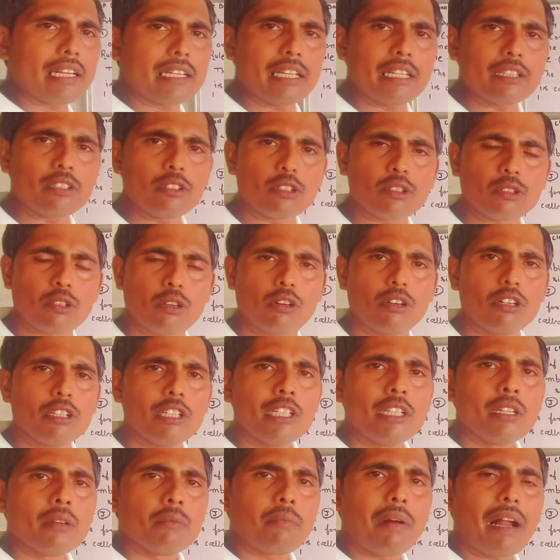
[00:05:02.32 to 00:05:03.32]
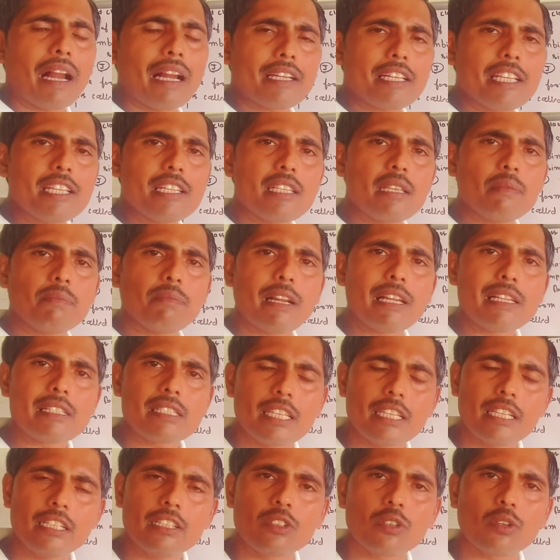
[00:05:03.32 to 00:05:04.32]
रखना दोस्तों पार्टिसिपल
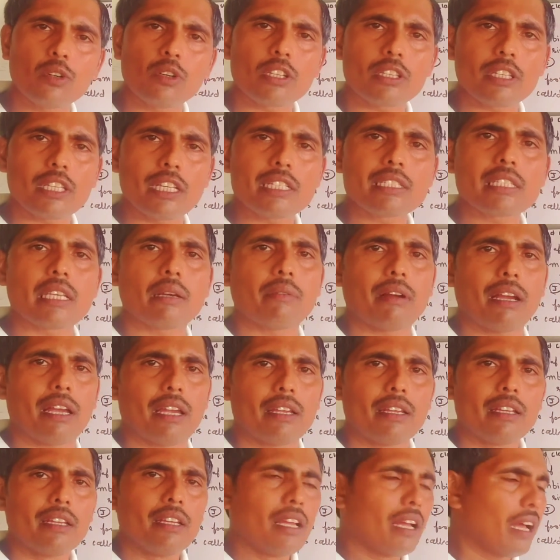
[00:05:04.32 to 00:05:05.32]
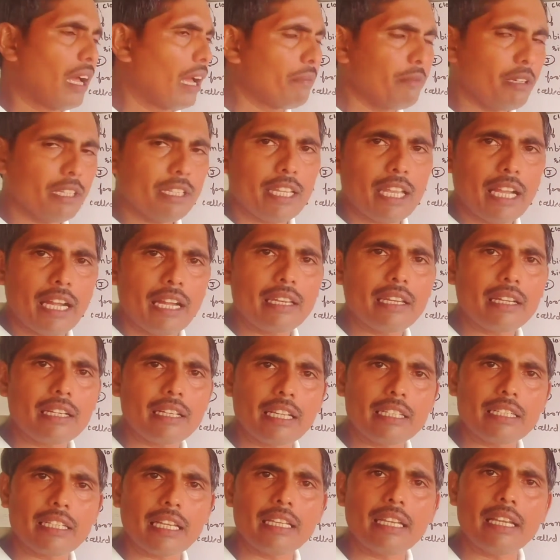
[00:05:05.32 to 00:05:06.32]
से जोड़ते समय हमें ध्यान
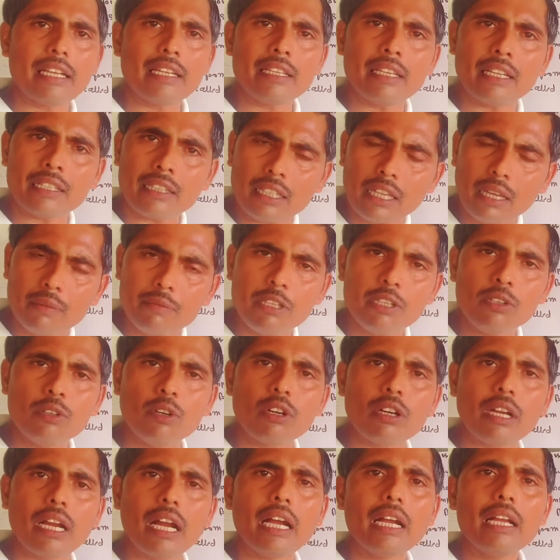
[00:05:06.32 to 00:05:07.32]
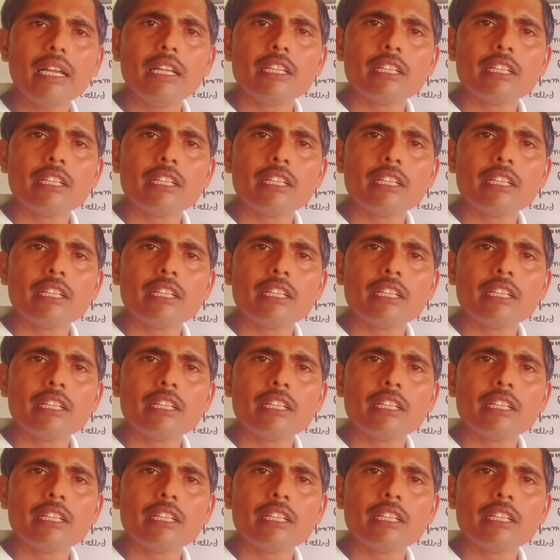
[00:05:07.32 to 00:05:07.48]
रखना चाहिए यह तभी होगा